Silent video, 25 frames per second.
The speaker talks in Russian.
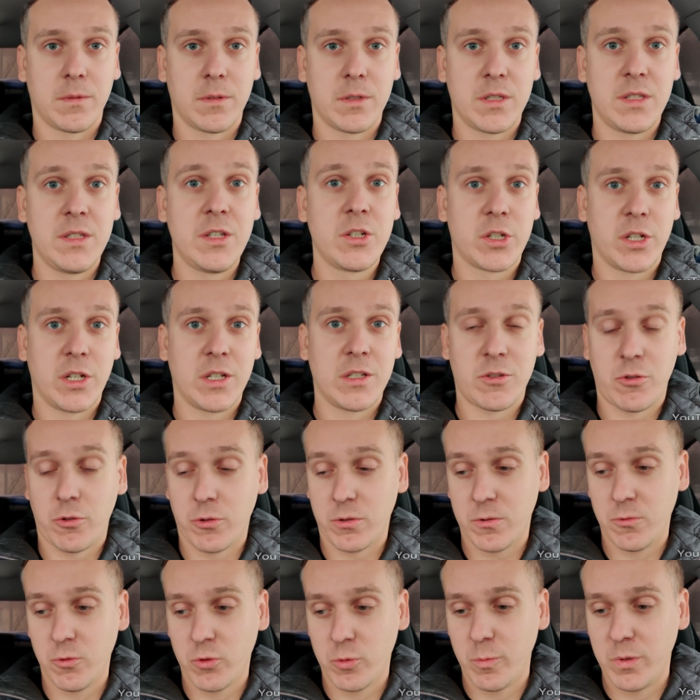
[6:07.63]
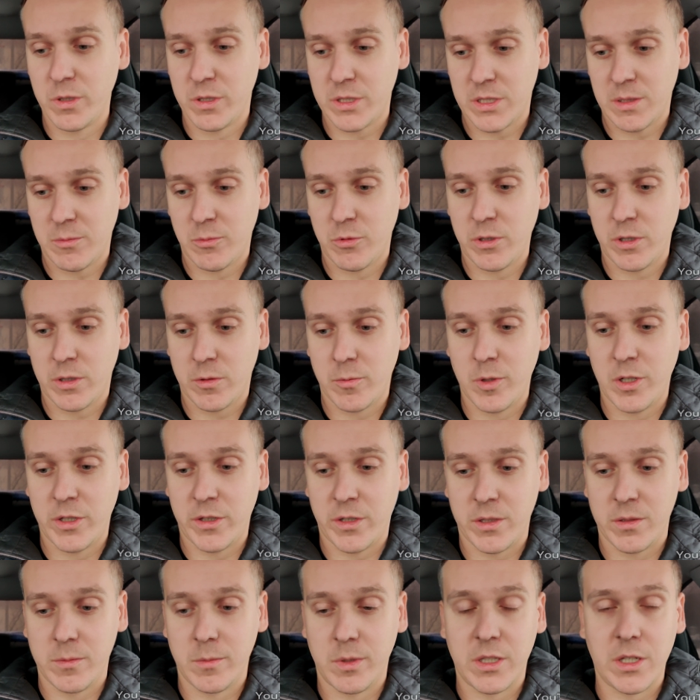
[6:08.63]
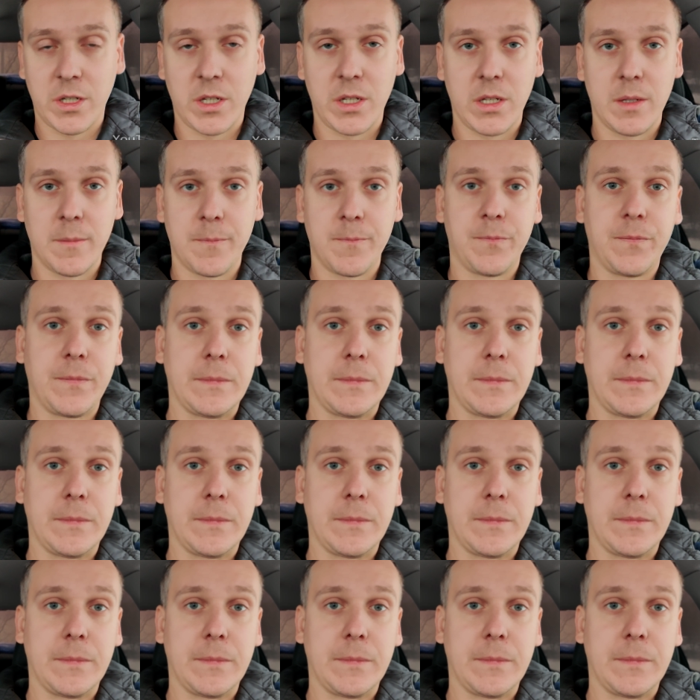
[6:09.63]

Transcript: снижает срок службы самой аккумуляторной батареи.